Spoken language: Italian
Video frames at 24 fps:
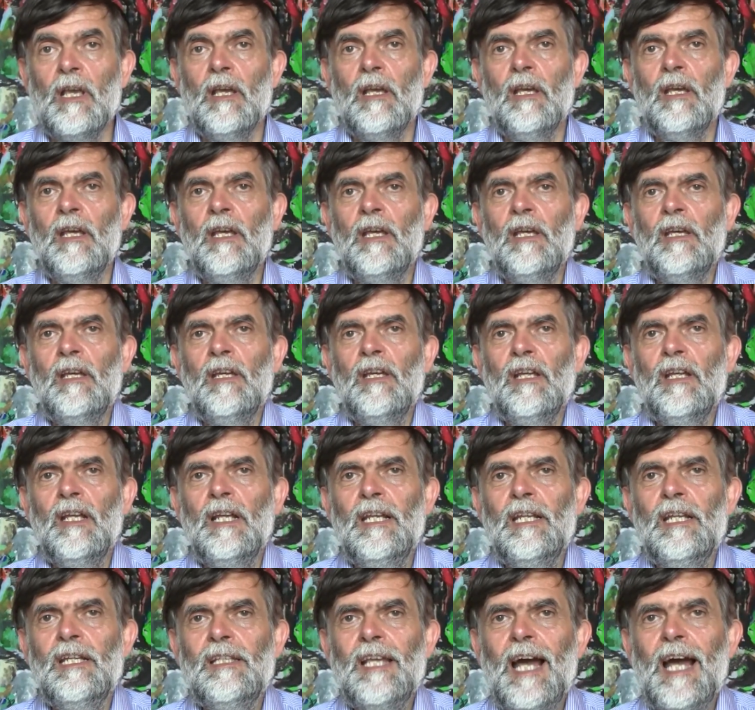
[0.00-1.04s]
Eh,
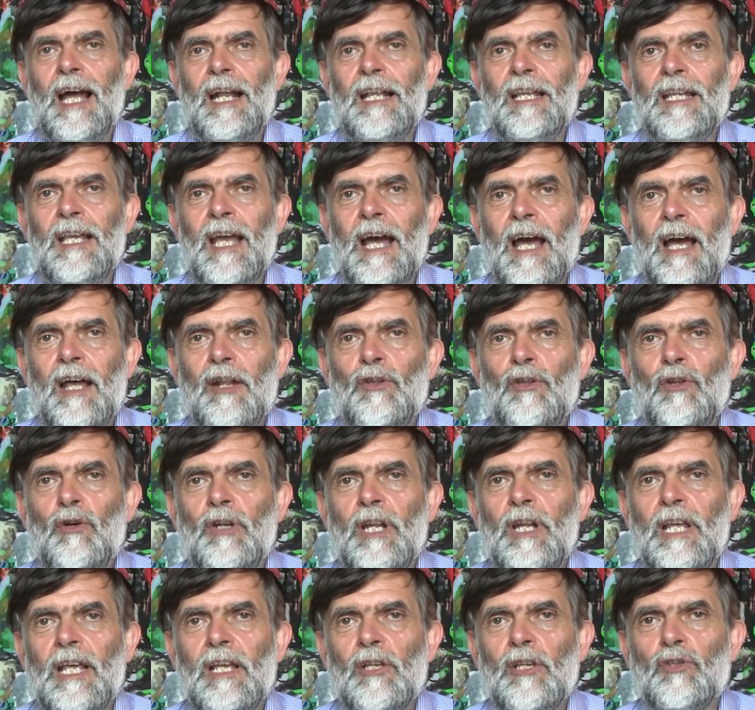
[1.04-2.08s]
L'Italia
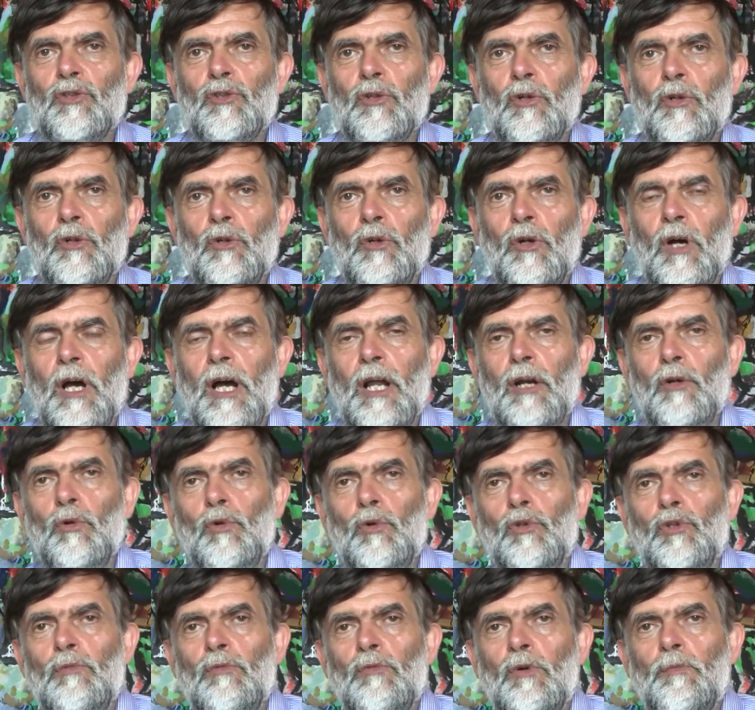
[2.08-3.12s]
non è solo
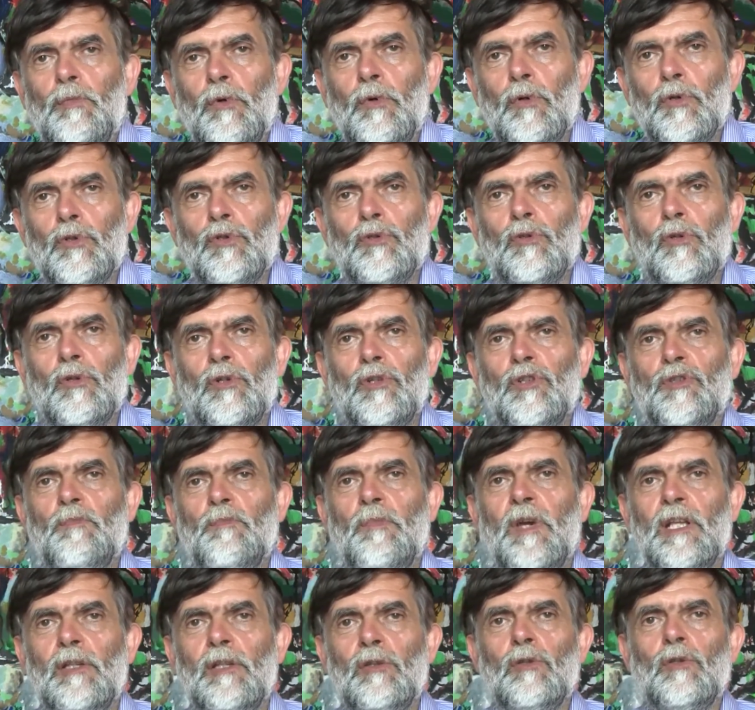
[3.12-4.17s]
all'ultimo posto
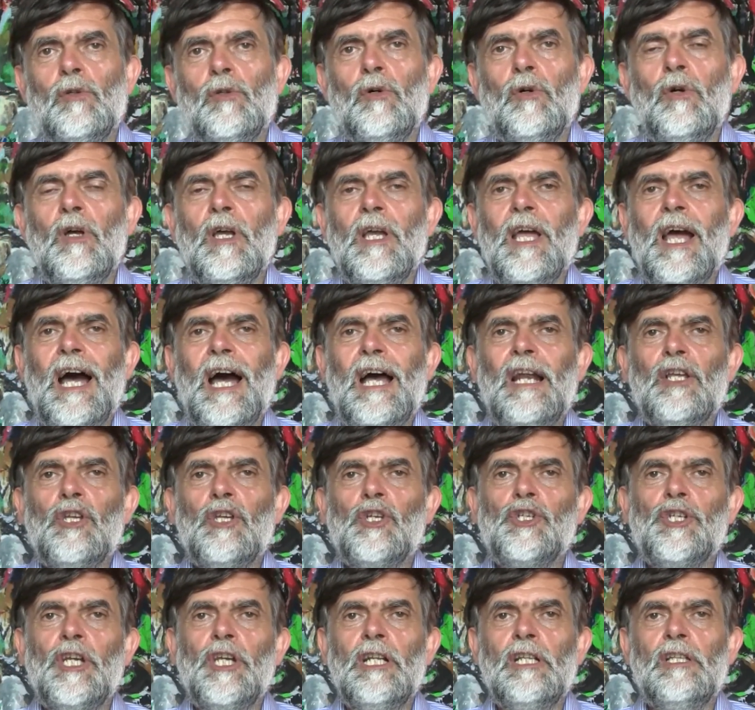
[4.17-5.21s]
rispetto alle
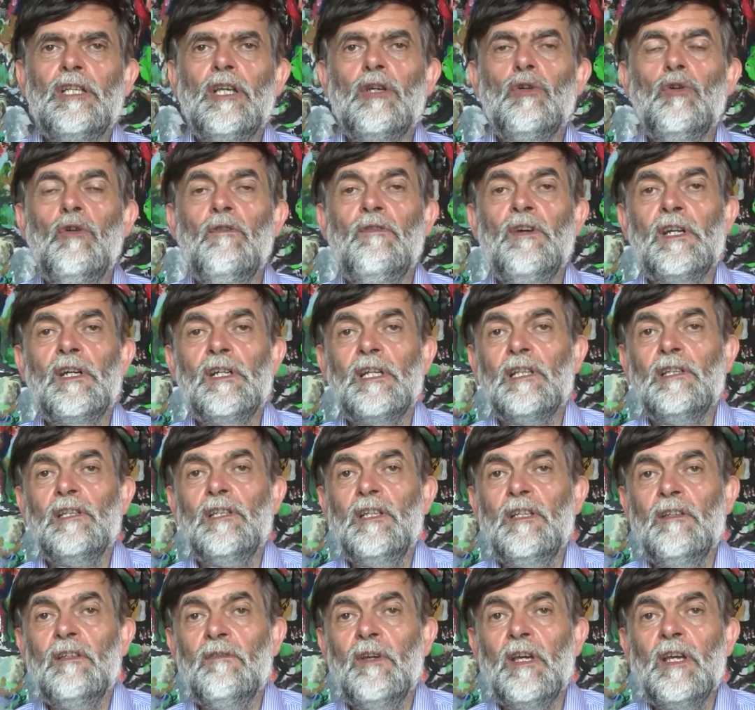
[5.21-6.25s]
scelte
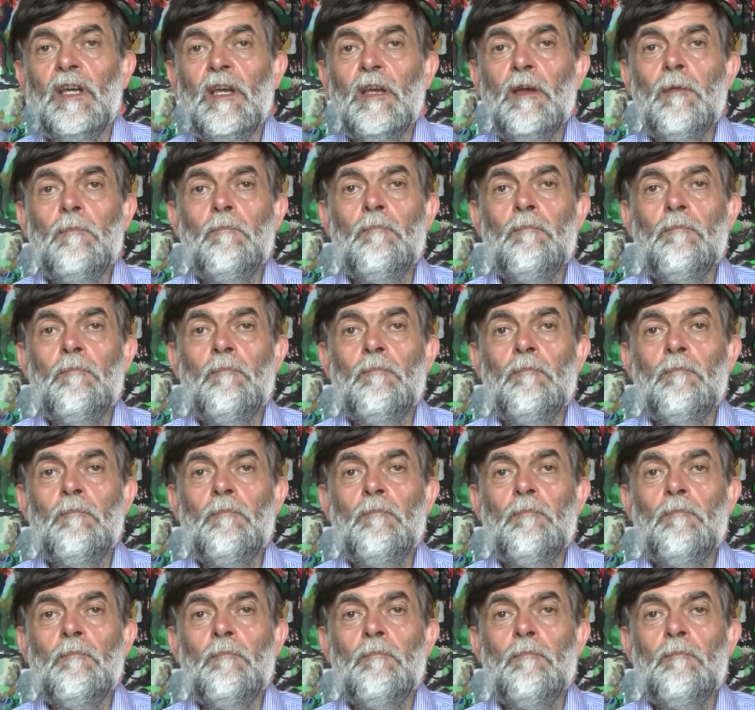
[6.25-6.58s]
governative,